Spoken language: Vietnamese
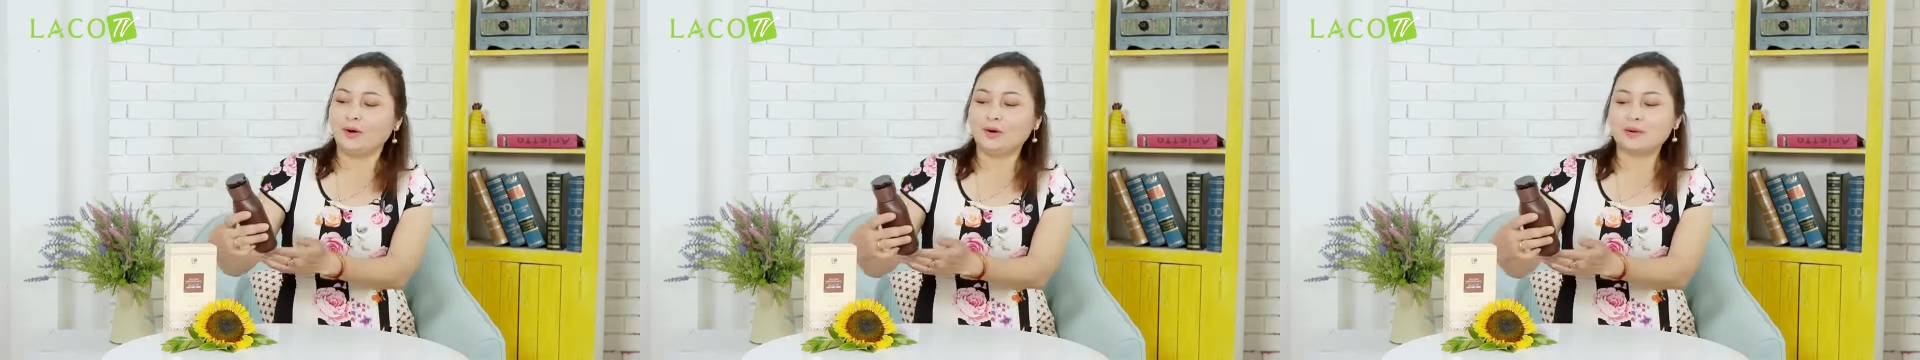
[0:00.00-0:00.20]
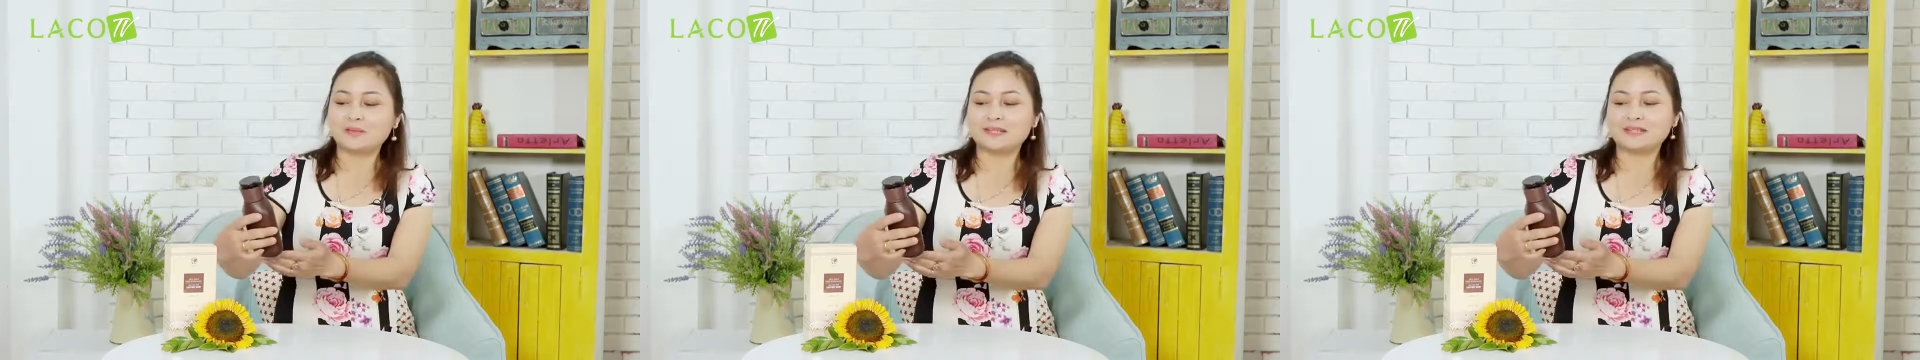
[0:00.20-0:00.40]

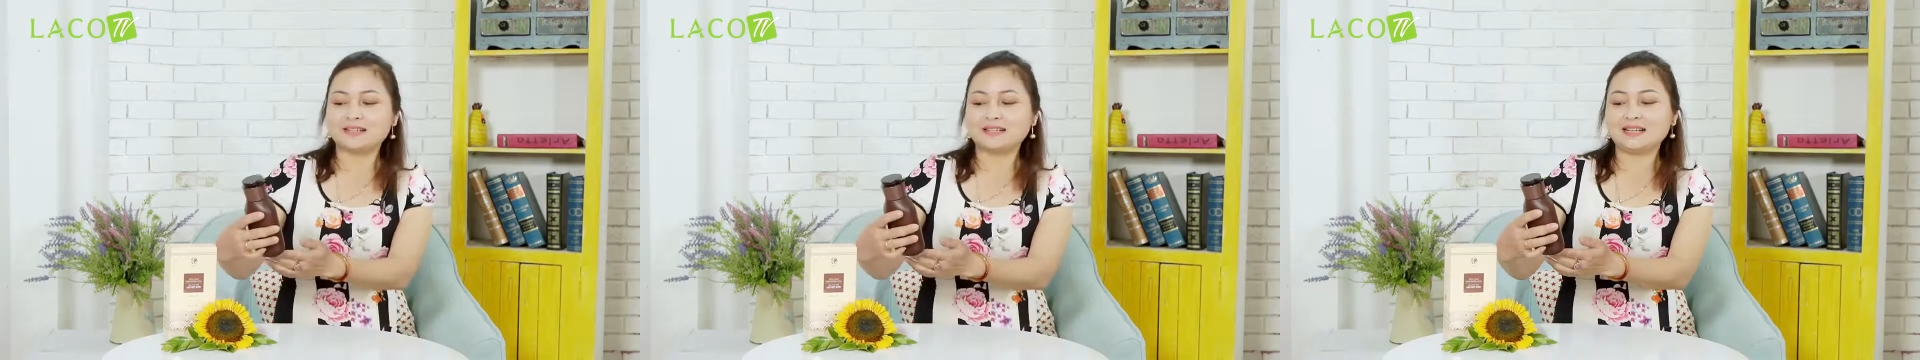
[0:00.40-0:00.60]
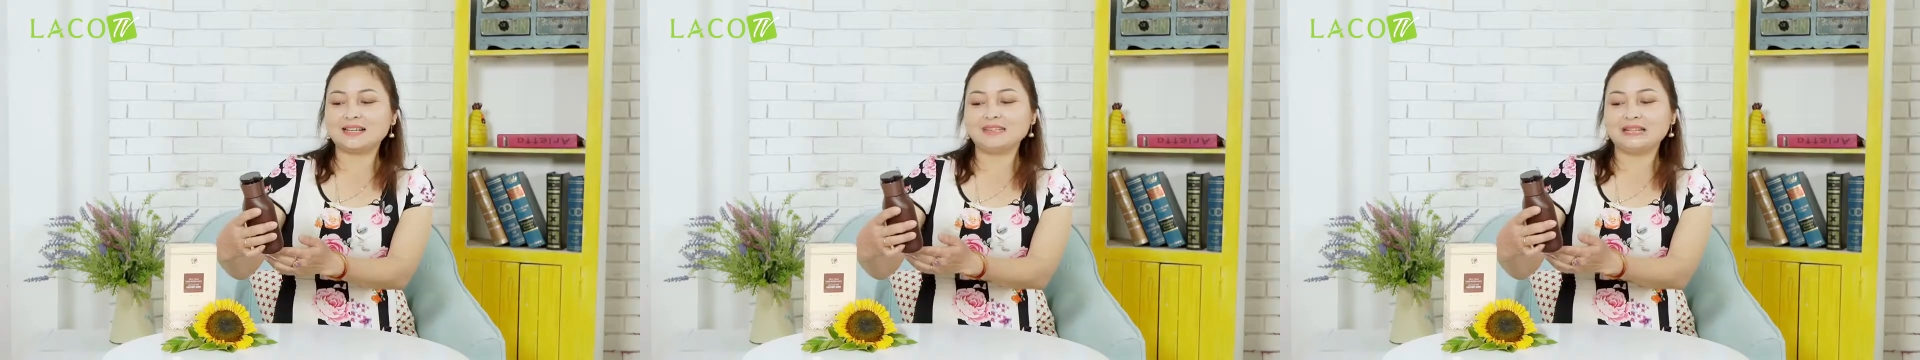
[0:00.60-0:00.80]
hộp
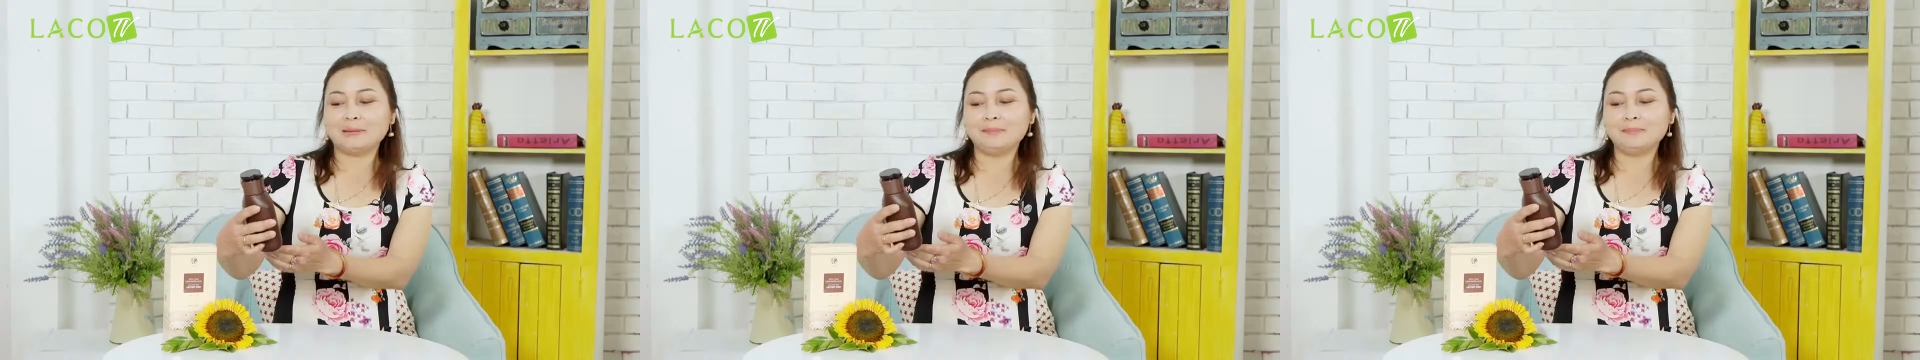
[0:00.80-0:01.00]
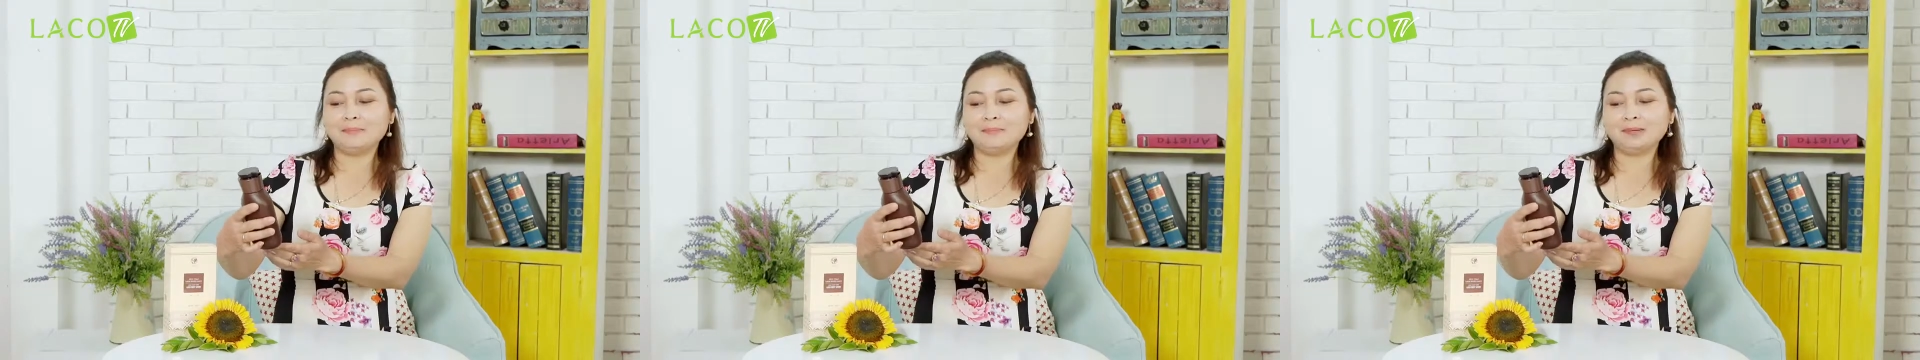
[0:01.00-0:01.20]
sữa
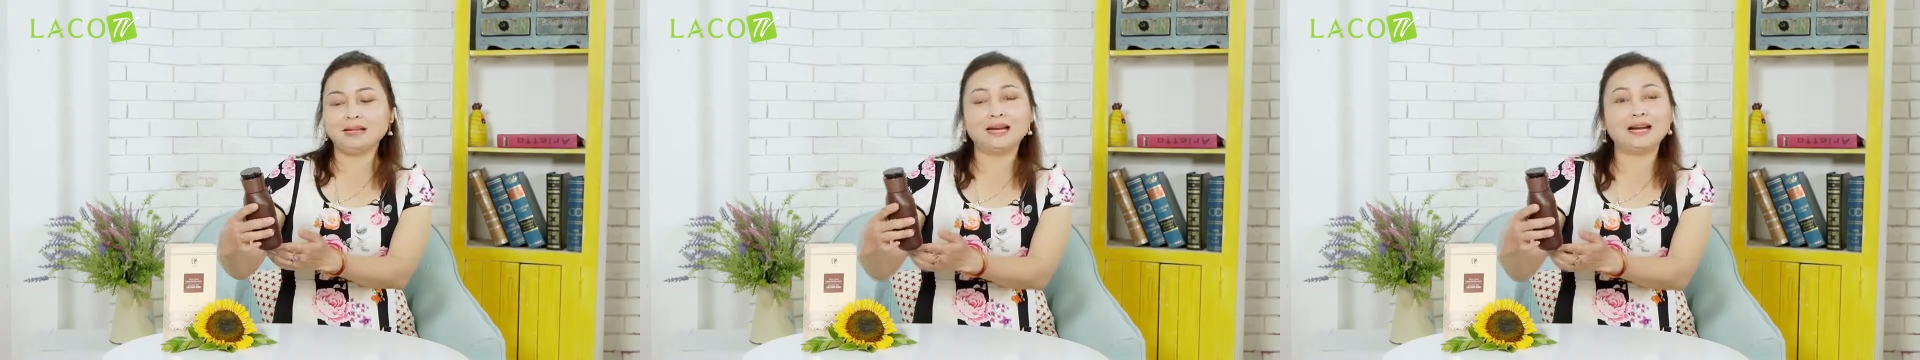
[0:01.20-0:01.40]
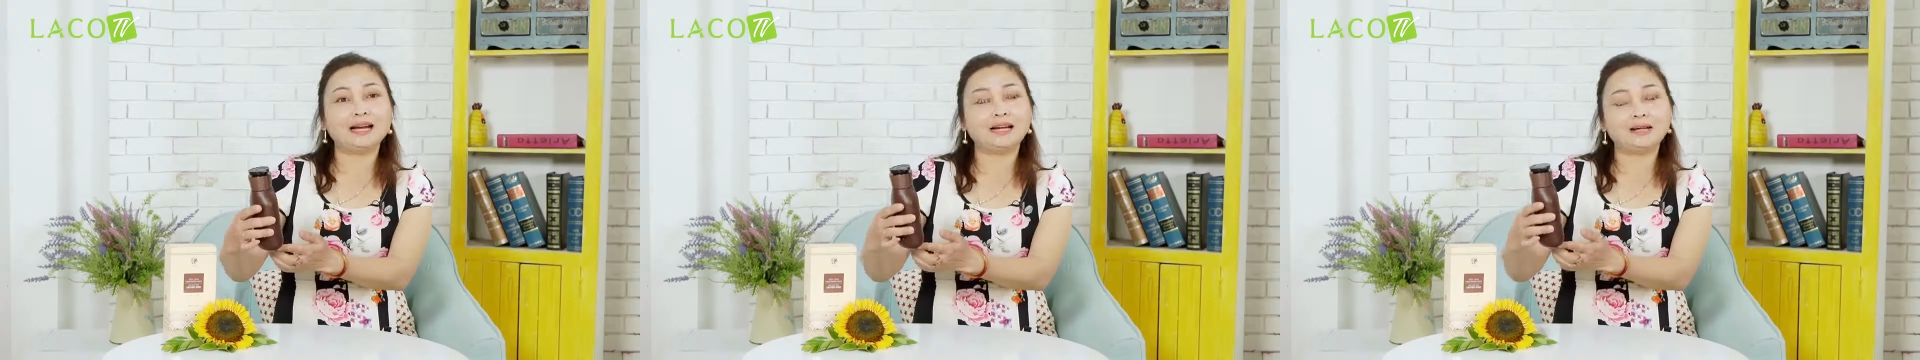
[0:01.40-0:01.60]
tắm
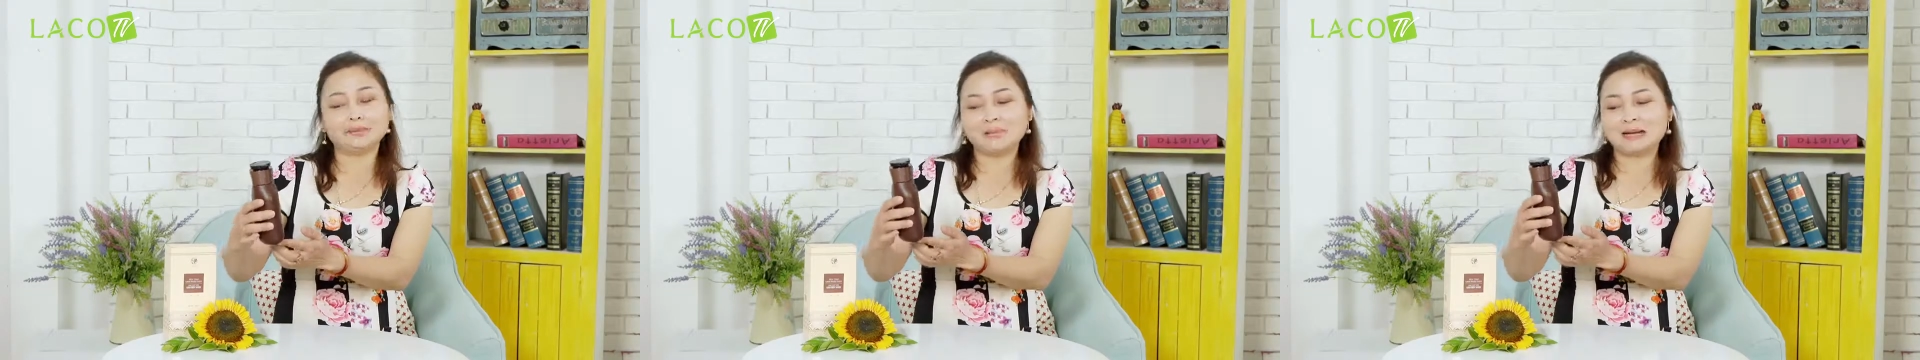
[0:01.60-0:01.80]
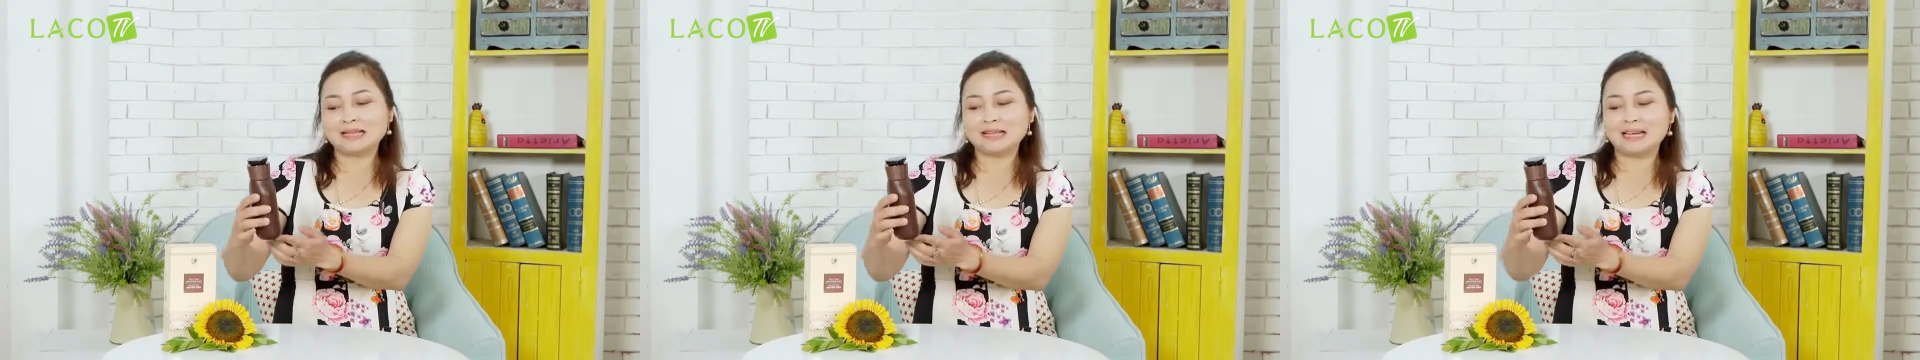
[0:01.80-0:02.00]

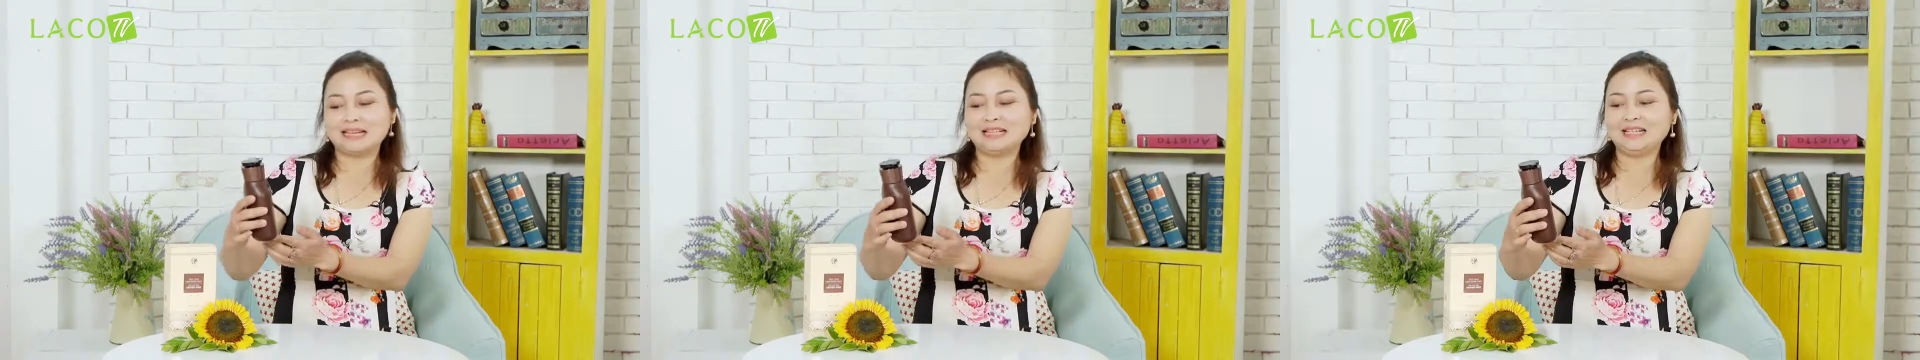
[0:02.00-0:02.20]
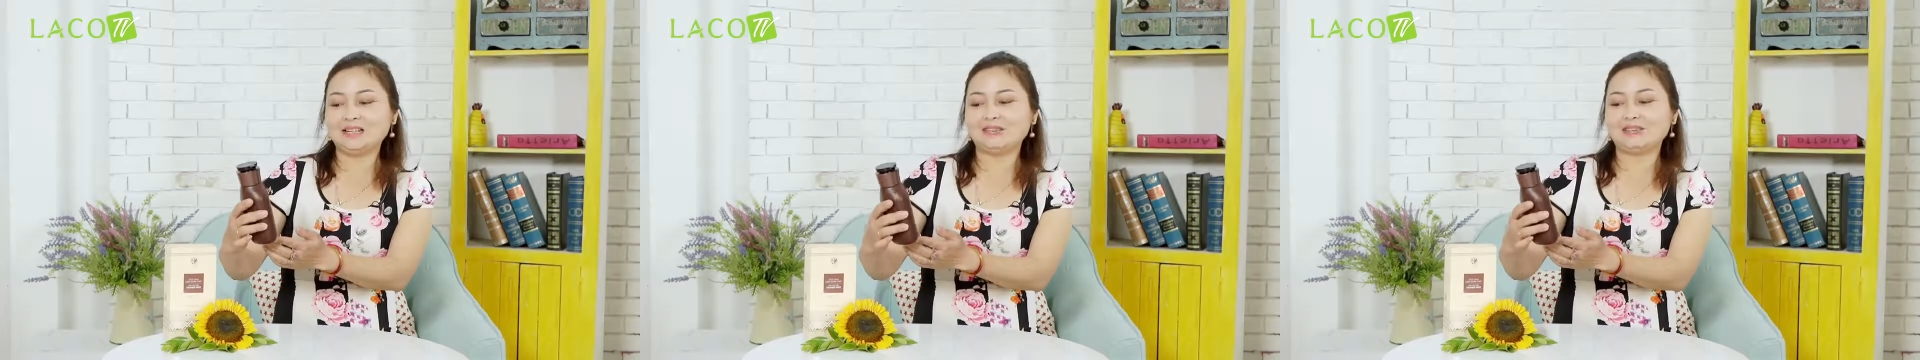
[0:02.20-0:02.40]
mang
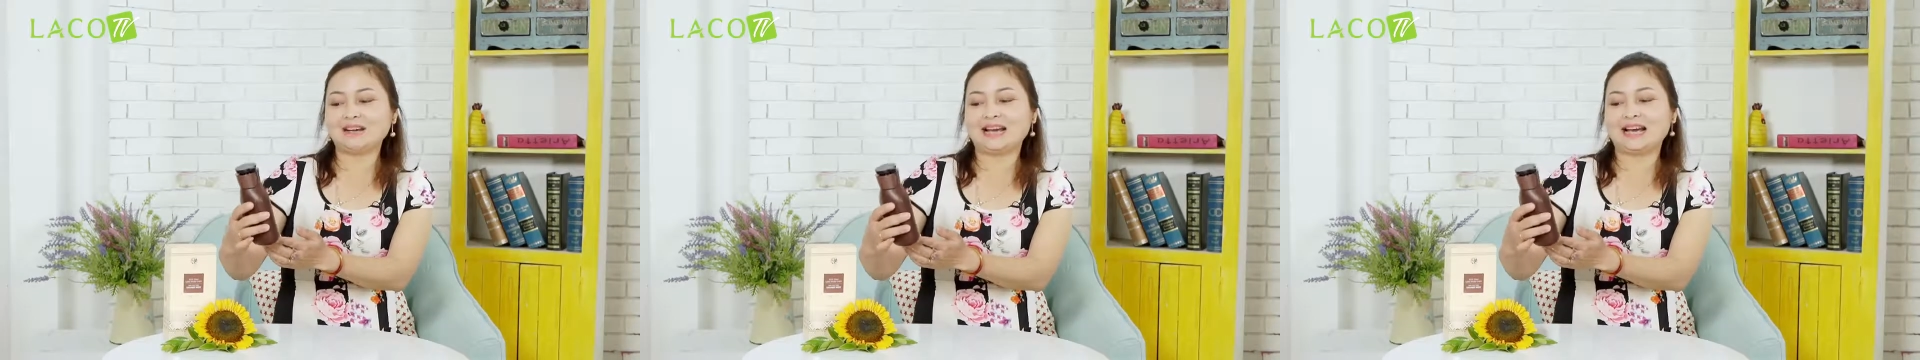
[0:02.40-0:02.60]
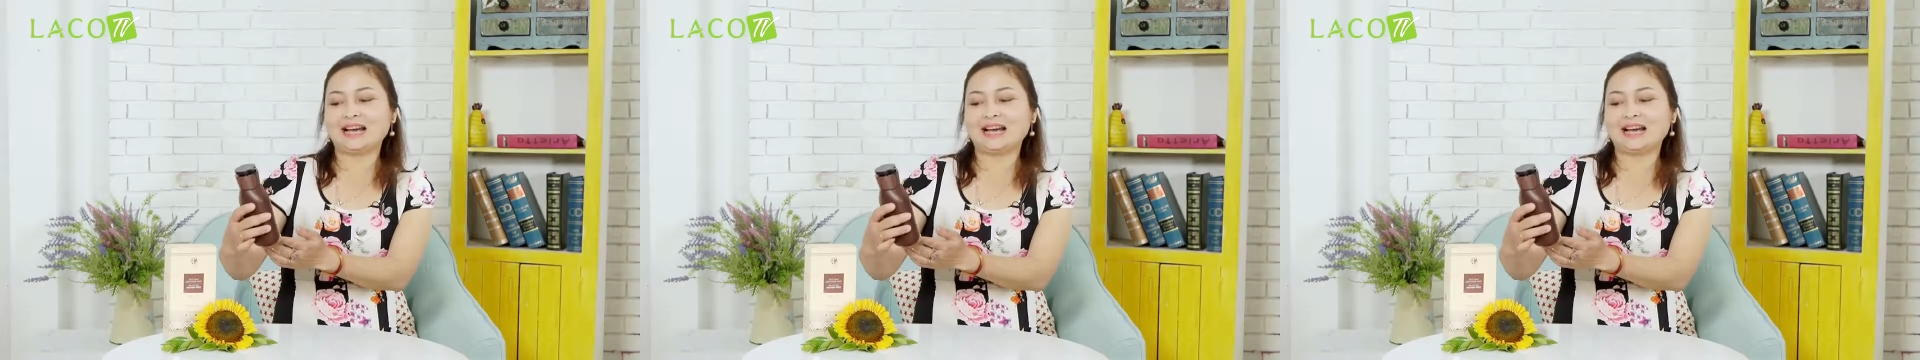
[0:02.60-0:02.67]
nhãn hiệu